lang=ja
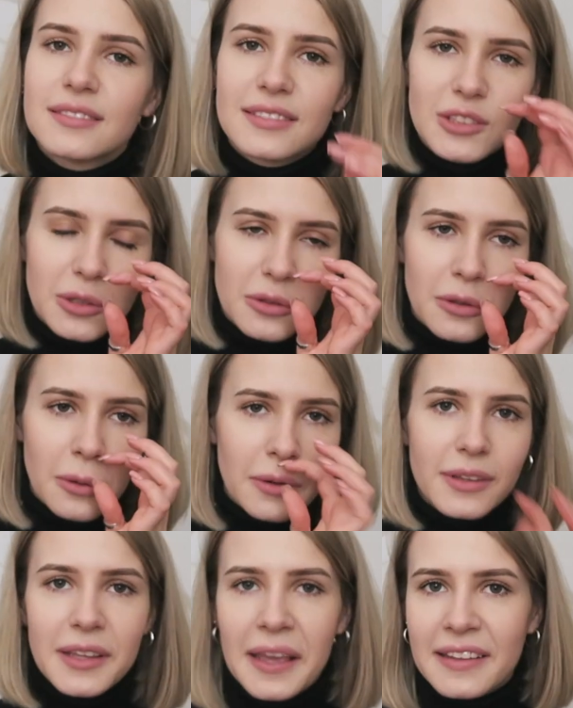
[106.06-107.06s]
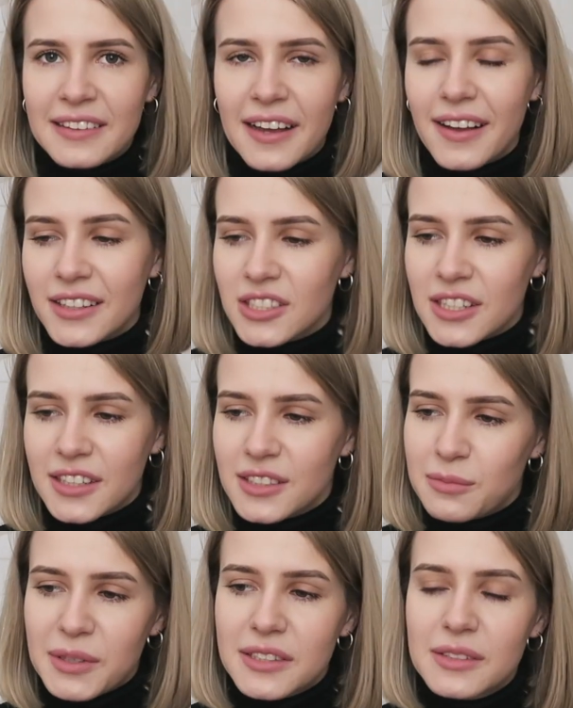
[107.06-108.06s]
ちょっと変な感じが
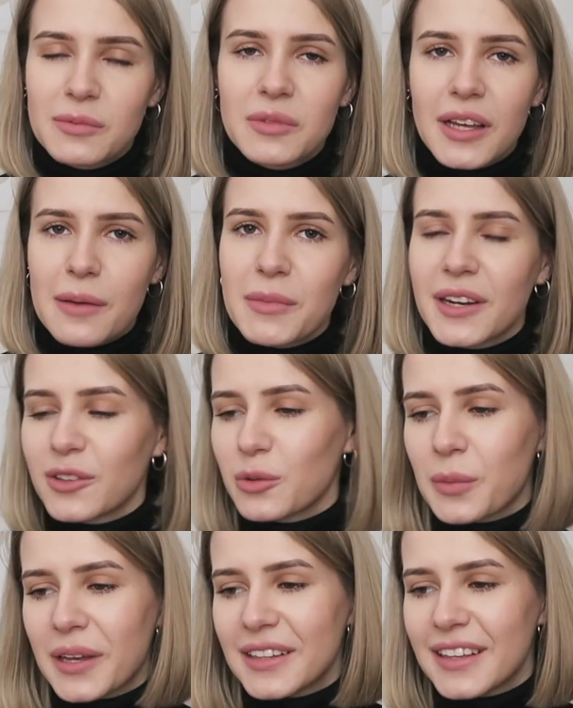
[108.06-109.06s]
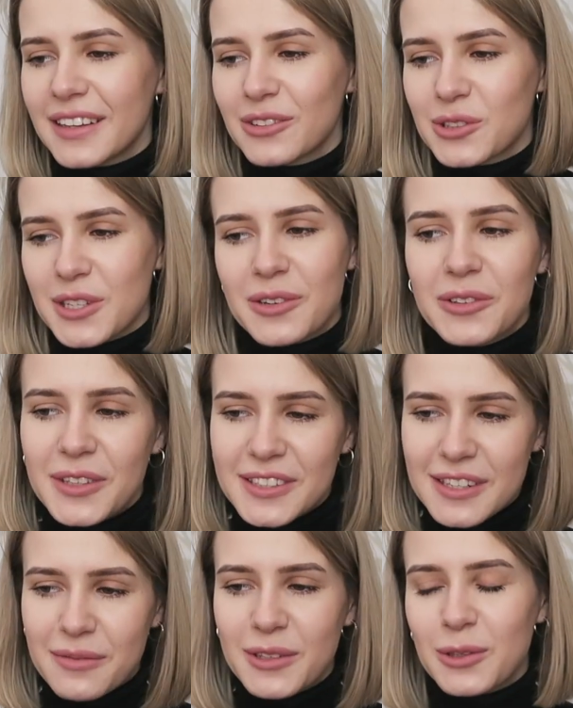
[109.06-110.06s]
しますカメラの前でロシア語で
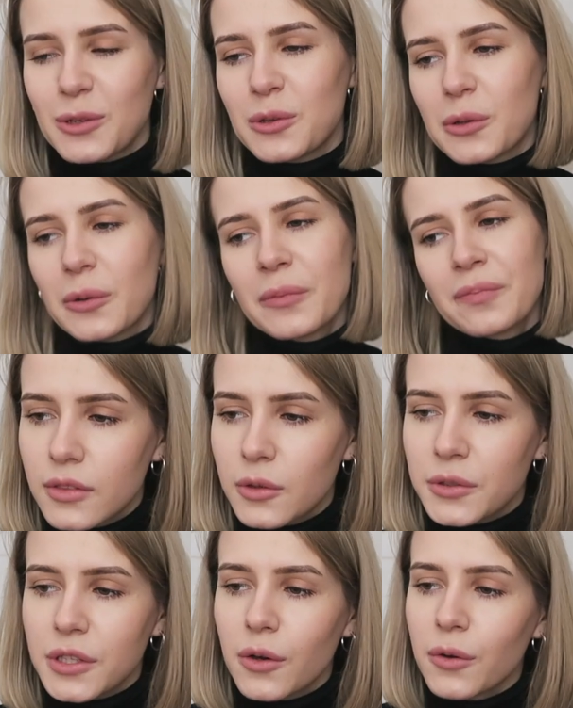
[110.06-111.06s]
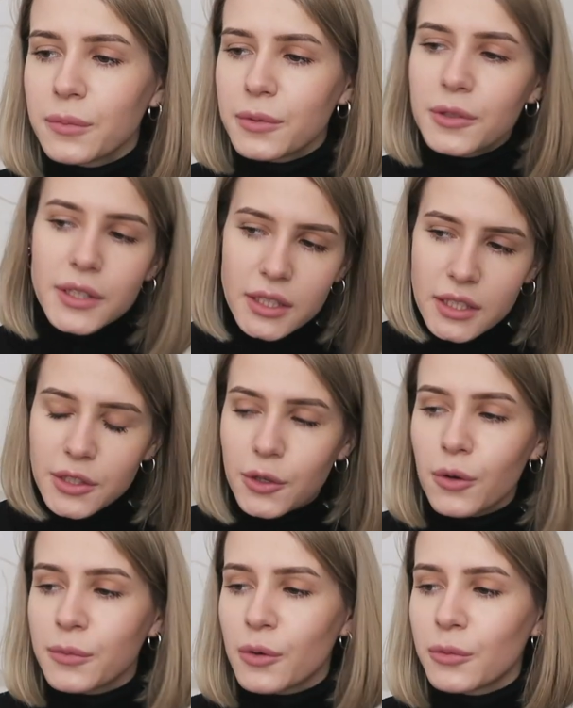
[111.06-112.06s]
喋ってると日本文化に
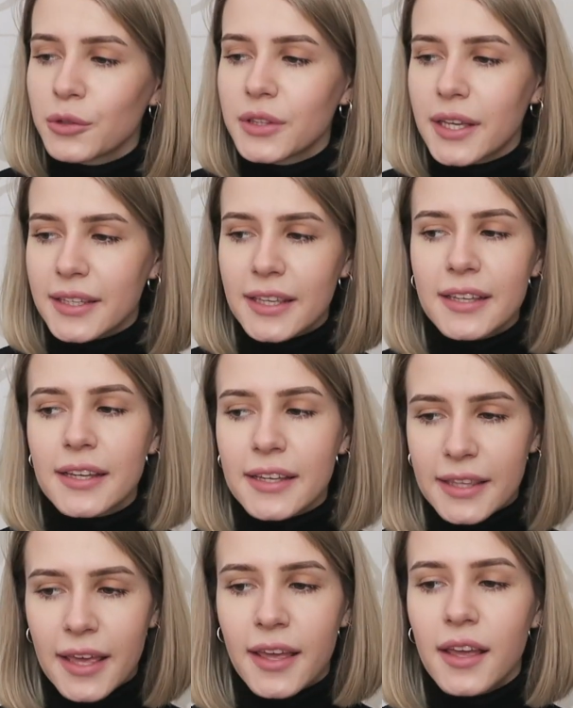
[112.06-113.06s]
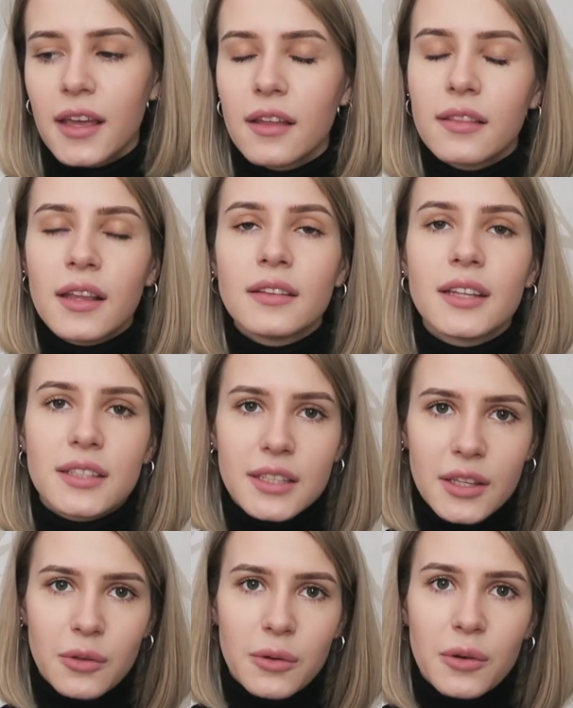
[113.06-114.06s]
興味を持ったきっかけなんです
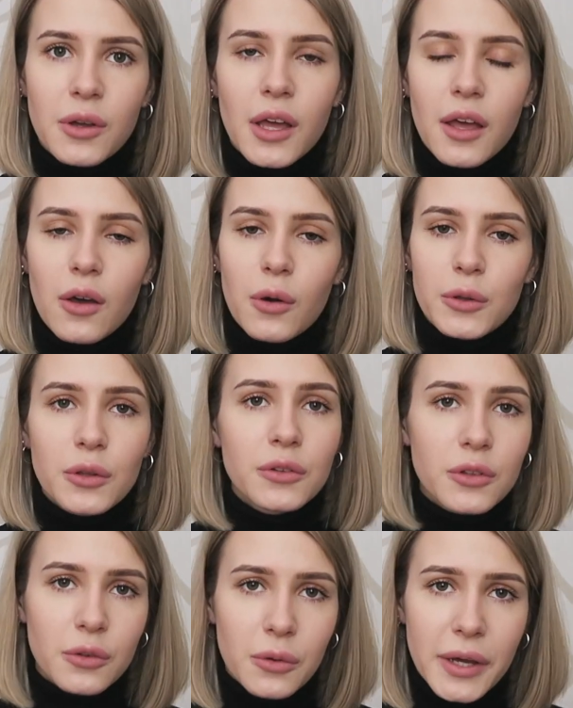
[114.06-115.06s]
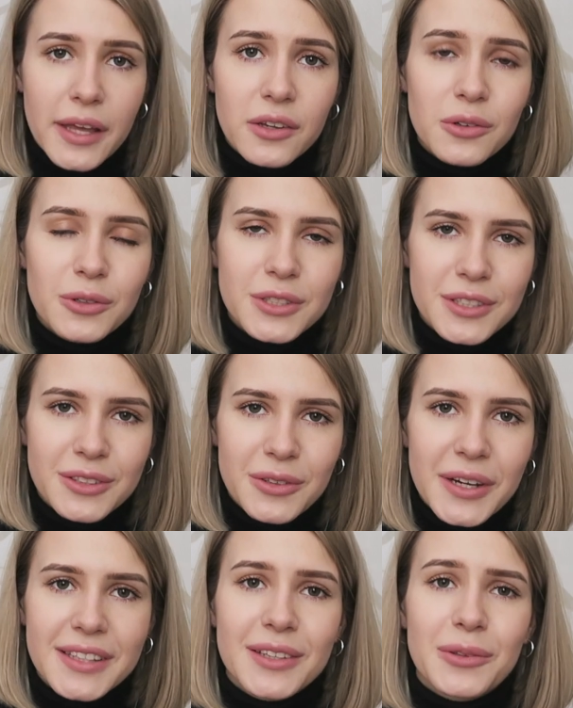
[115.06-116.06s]
けどほとんどの外国人の
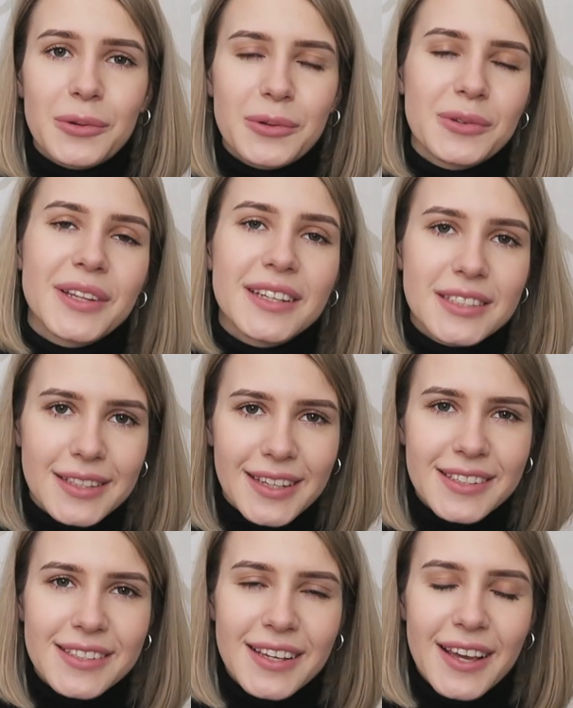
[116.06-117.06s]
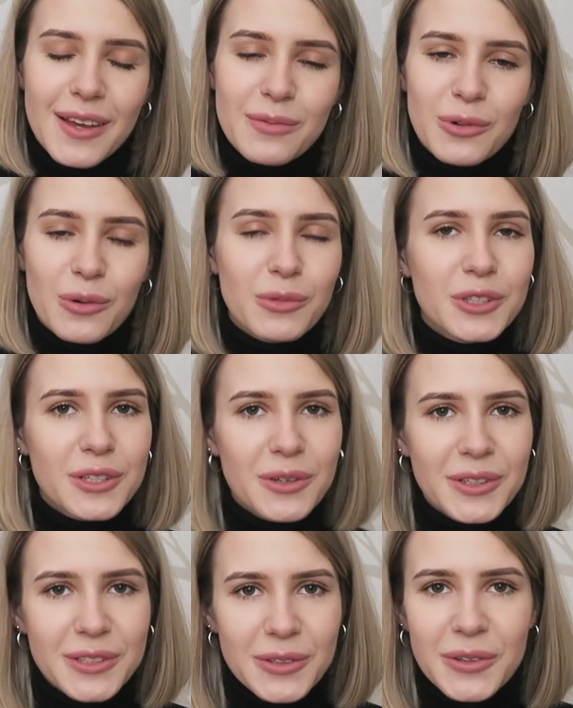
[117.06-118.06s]
方と同じです面
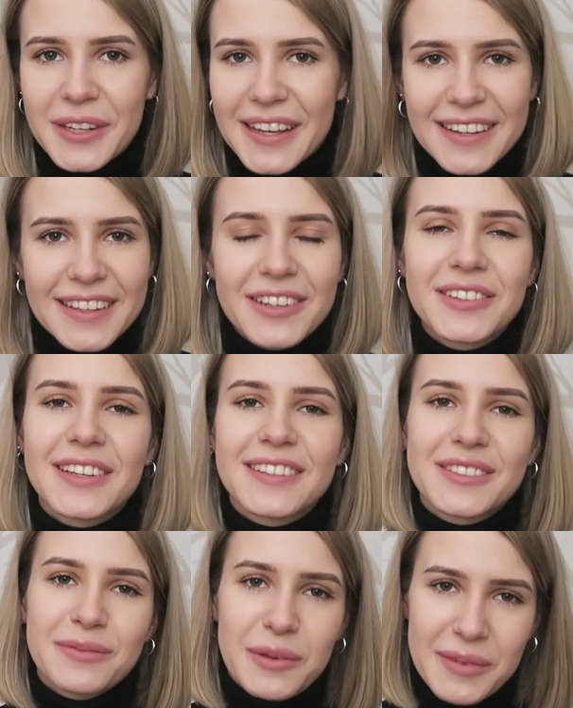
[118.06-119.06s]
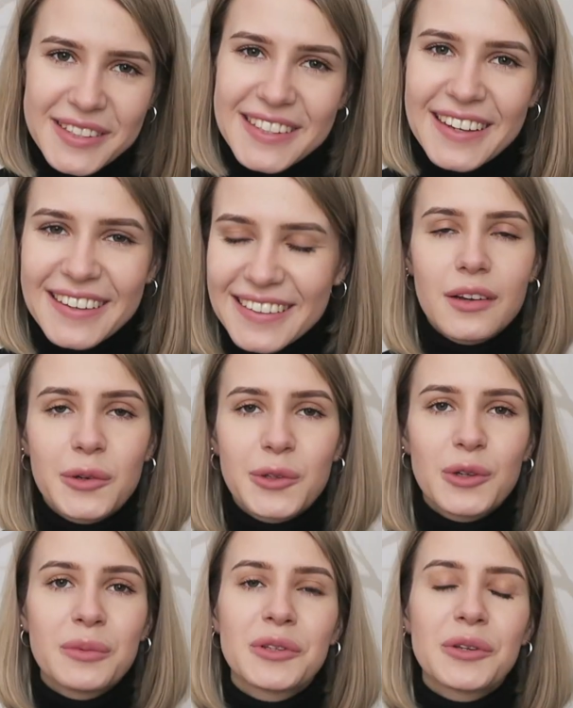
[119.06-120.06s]
白いストーリーがなくてすみません子供